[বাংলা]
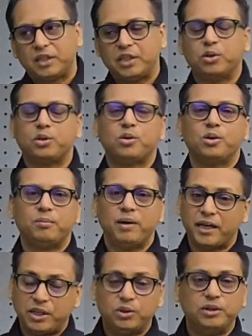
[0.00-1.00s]
কিছুক্ষণ
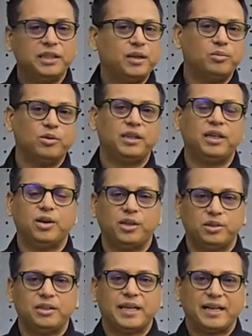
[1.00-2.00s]
বা কিছুদিনের মধ্যেই
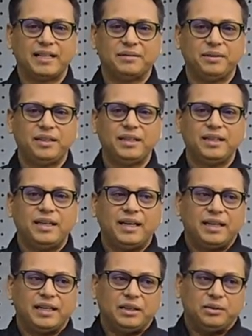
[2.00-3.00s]
হয়তো জানা যাবে
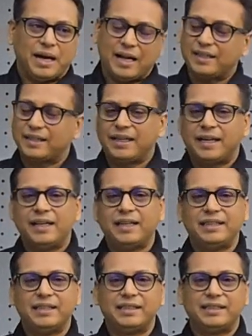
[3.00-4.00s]
কিন্তু আজকে
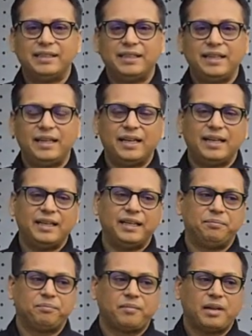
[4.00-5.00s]
এখানে যে এসছি এখানে
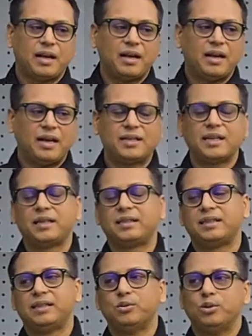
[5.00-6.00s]
আসার
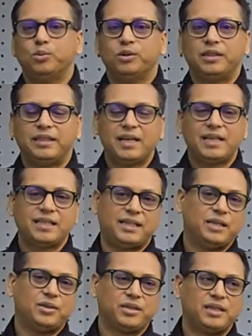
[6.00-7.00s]
যে অনুভূতিটা
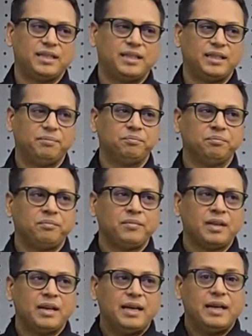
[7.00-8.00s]
সেটা হচ্ছে যে
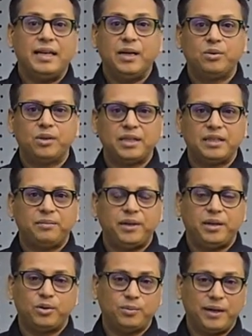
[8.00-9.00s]
লেখক হিসেবে
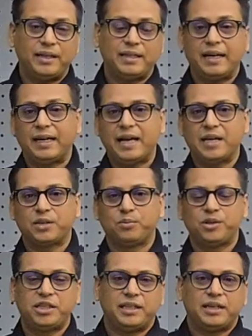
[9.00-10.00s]
এরকম একটা জায়গায়
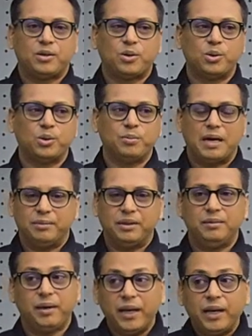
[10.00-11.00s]
আসবো সেটা কখনো
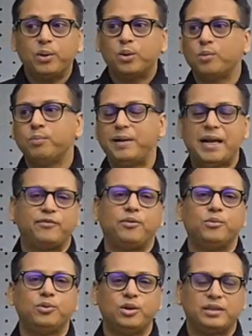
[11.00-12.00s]
ভাবিনি বা এরকম
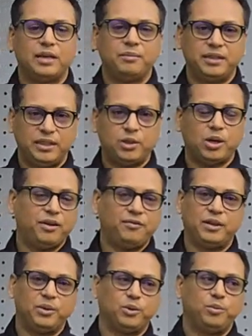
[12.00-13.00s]
প্ল্যাটফর্মগুলোতে আমি যে
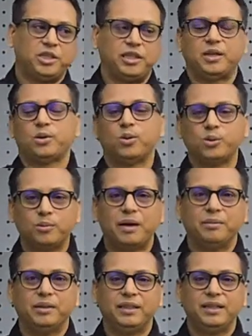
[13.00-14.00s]
চলাফেরা করবো সেটা কখনো
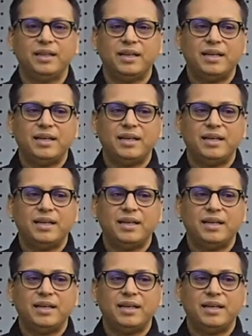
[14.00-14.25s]
ভাবিনি